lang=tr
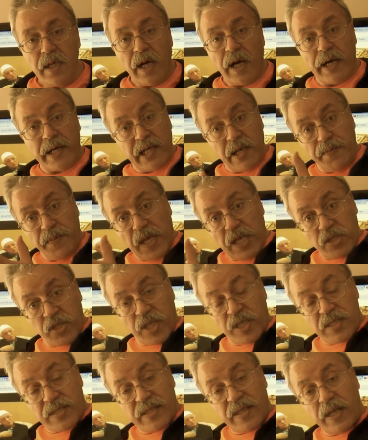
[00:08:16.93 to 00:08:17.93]
AKP
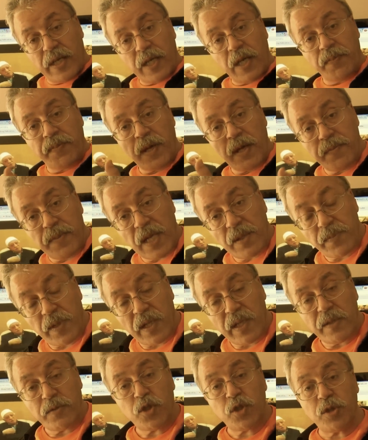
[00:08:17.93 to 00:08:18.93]
içerisinde AKP'ye bel
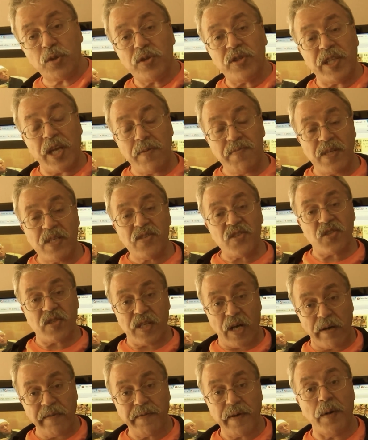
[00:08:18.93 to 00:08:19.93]
bağlanan çoğu temiz,
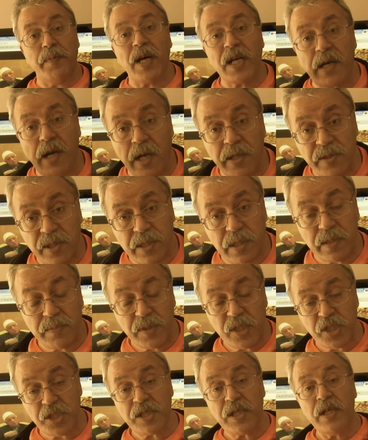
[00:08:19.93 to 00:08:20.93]
saf ama
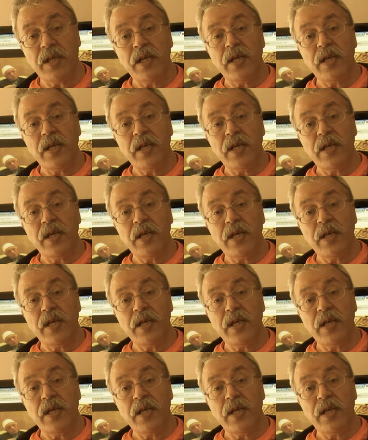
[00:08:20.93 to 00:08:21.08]
kandırılmış